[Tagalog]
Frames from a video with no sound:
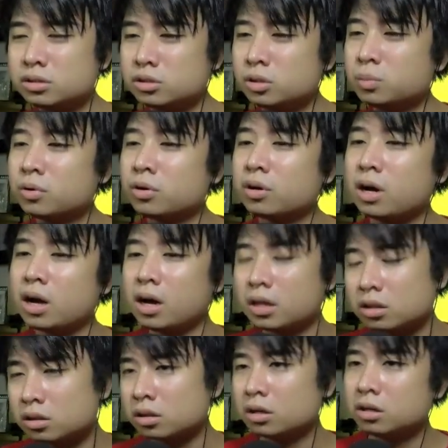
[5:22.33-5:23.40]
eh, no? Por,
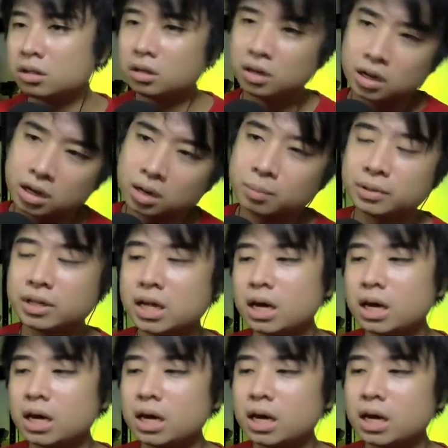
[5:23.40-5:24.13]
at darat